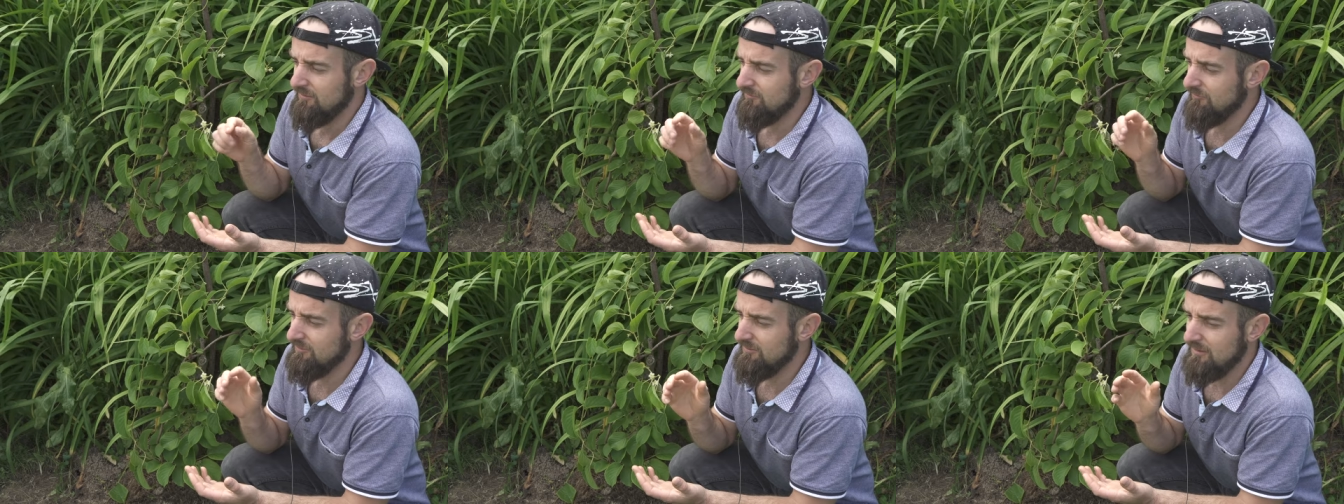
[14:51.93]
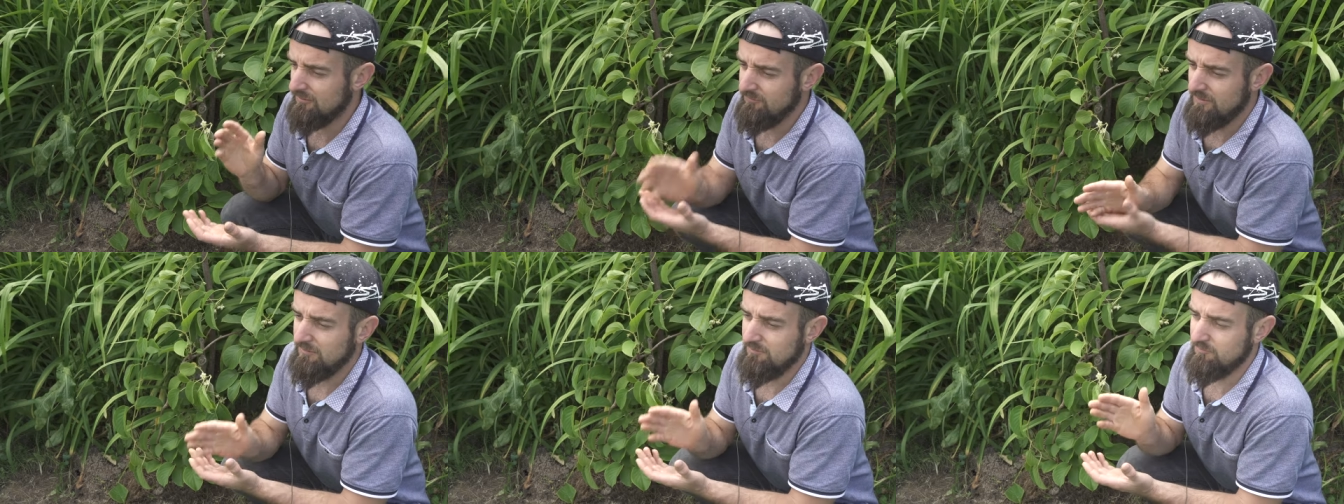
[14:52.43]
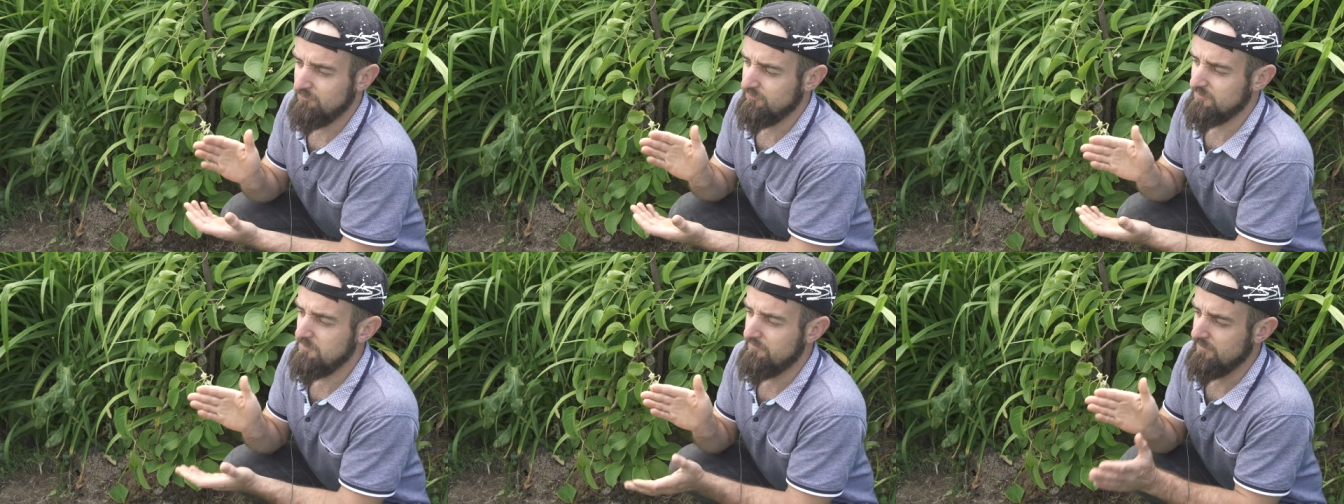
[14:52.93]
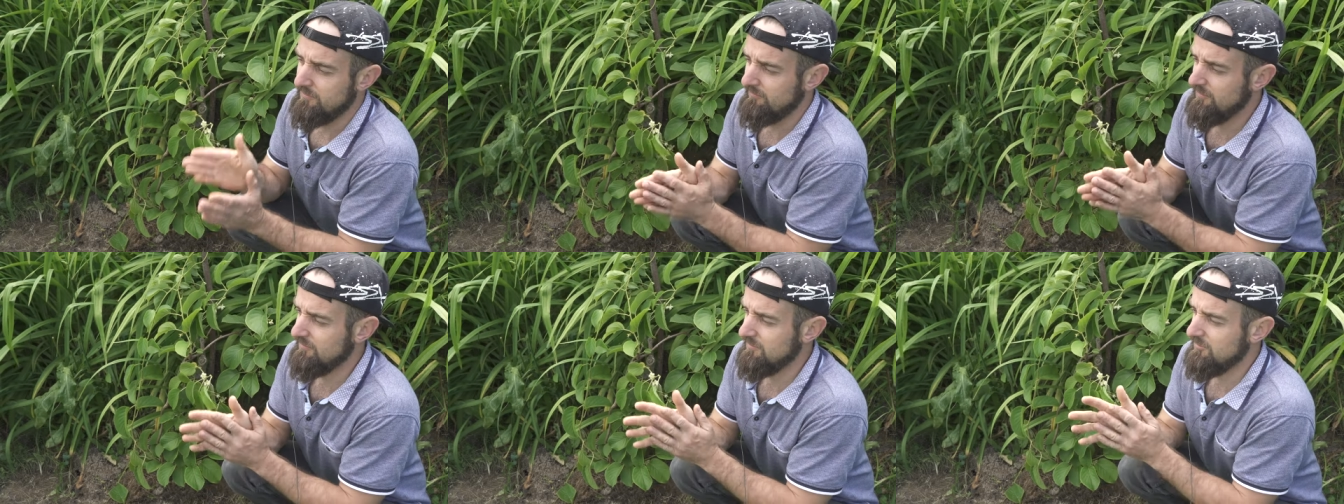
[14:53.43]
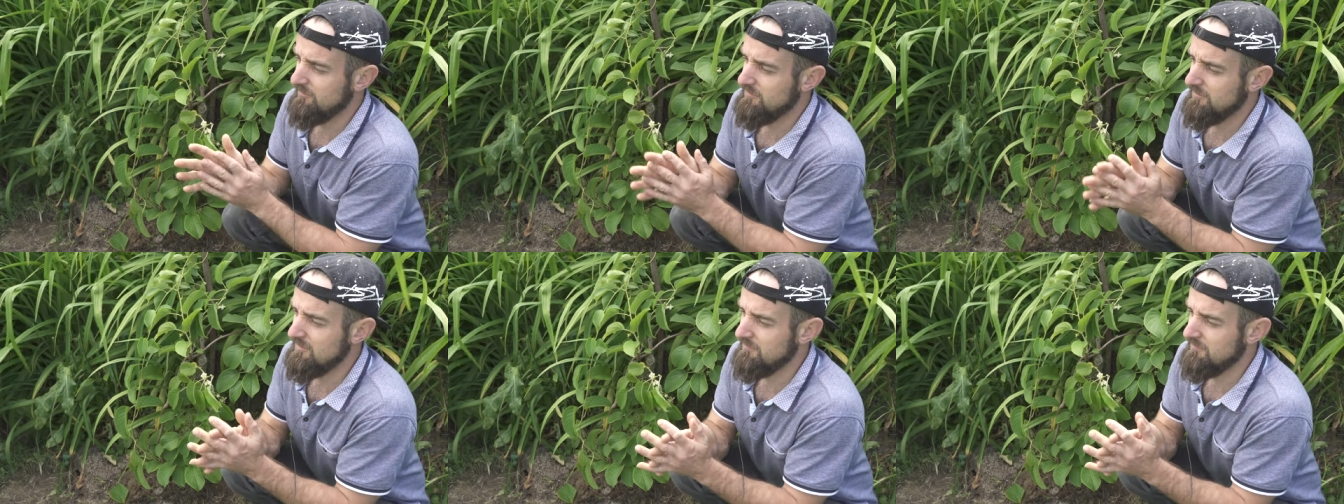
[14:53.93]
Czyli też warto subskrybować, jeżeli chcecie mieć